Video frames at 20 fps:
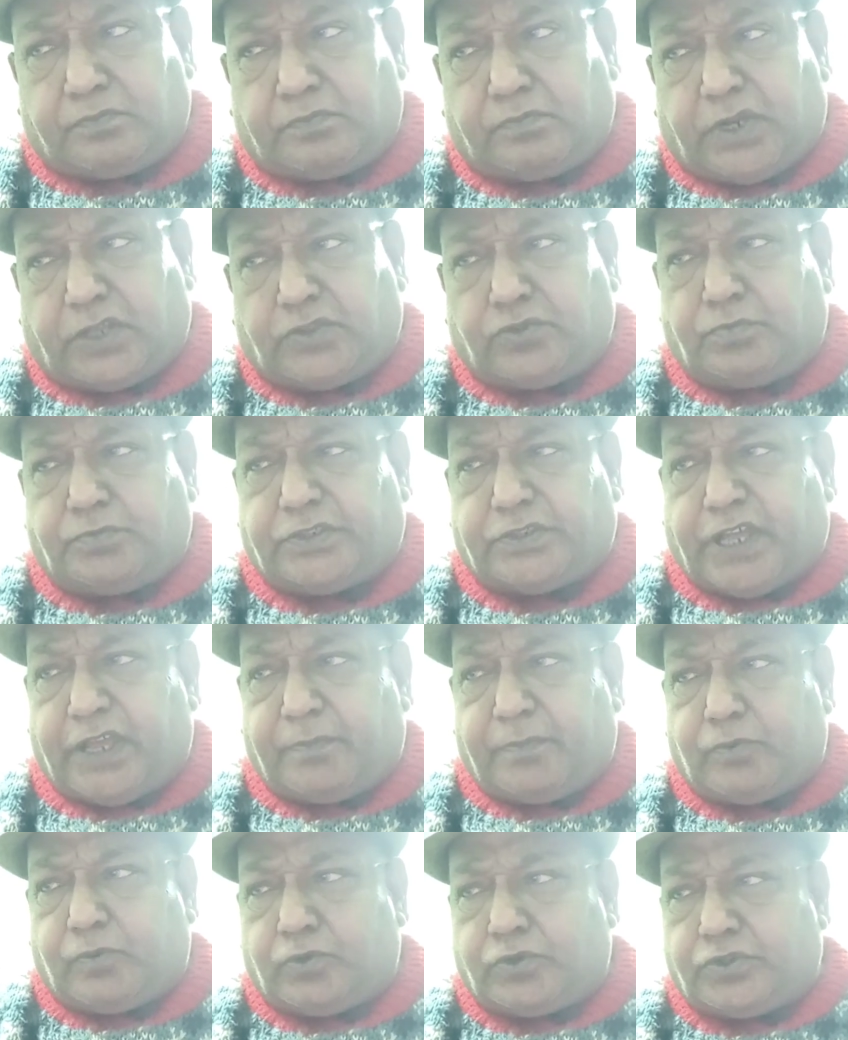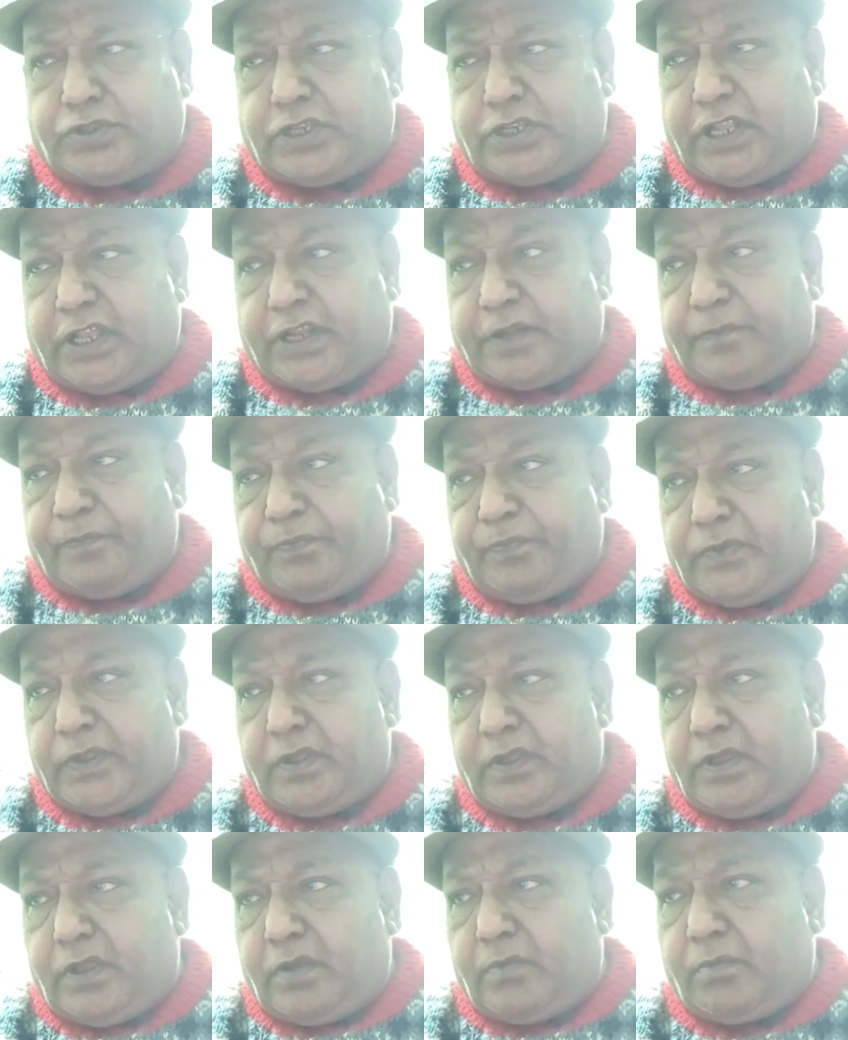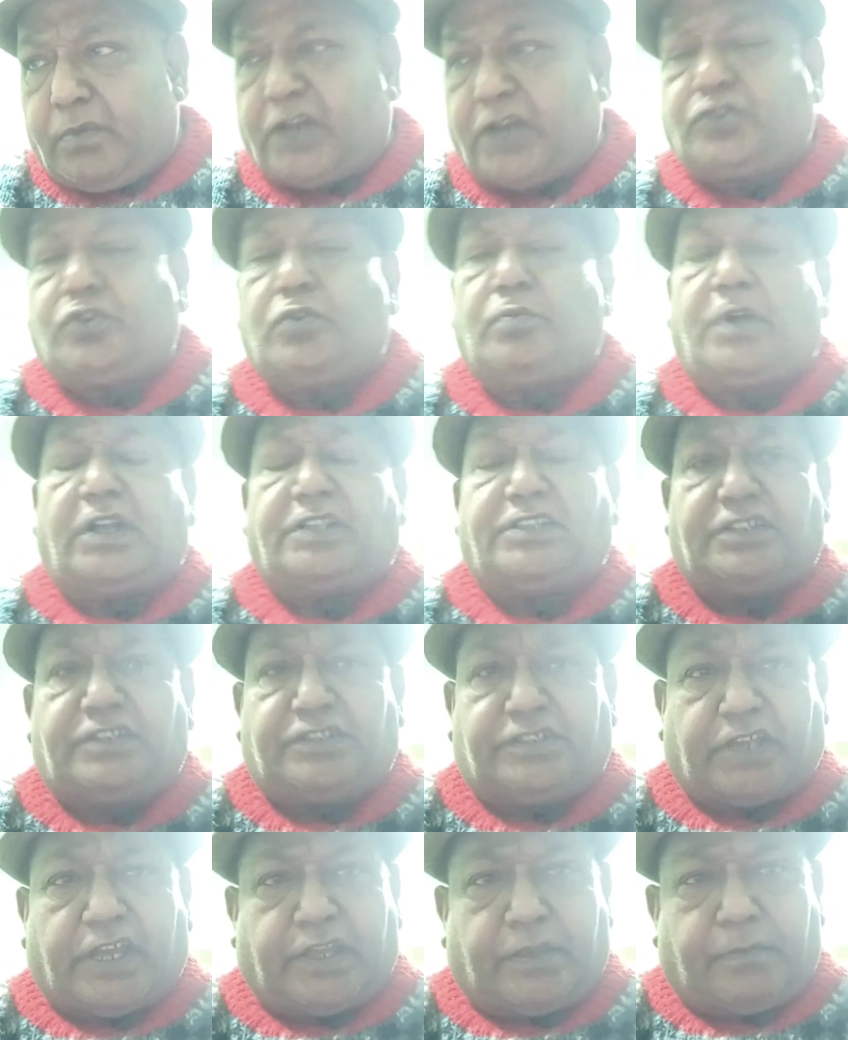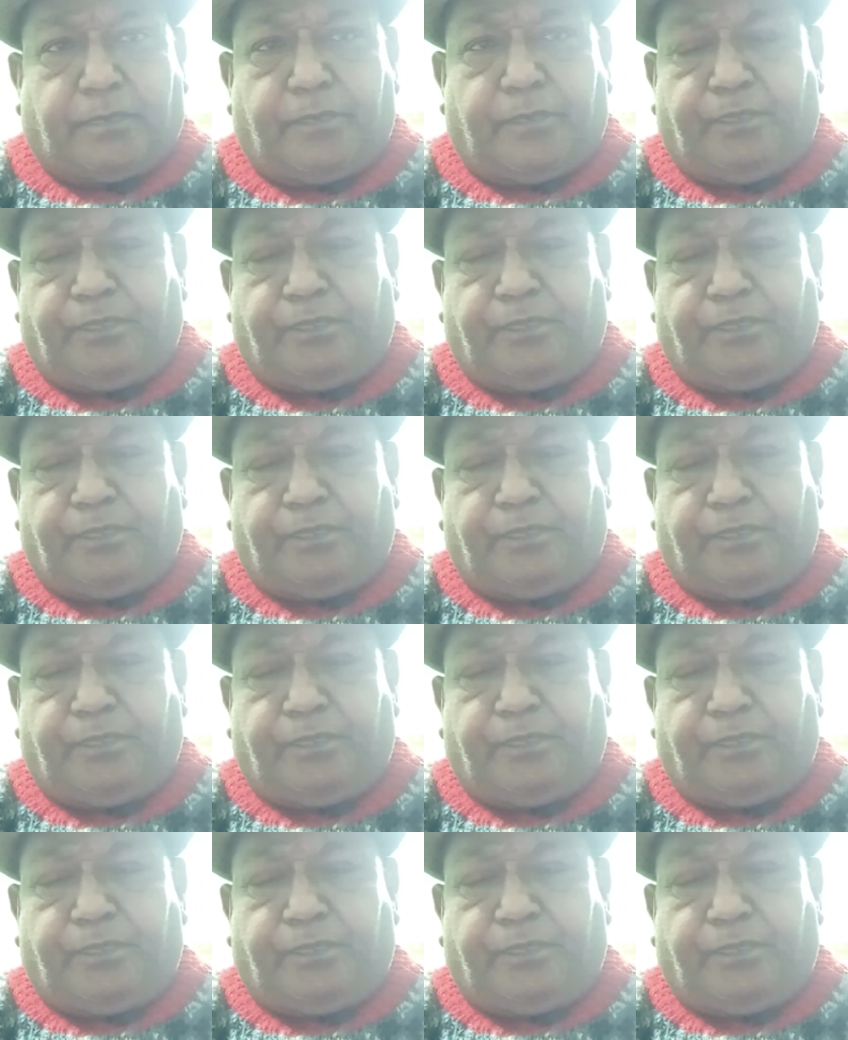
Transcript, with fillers: মাজুম সাহেব করছিলেন মাসুম আজিজ সাহেব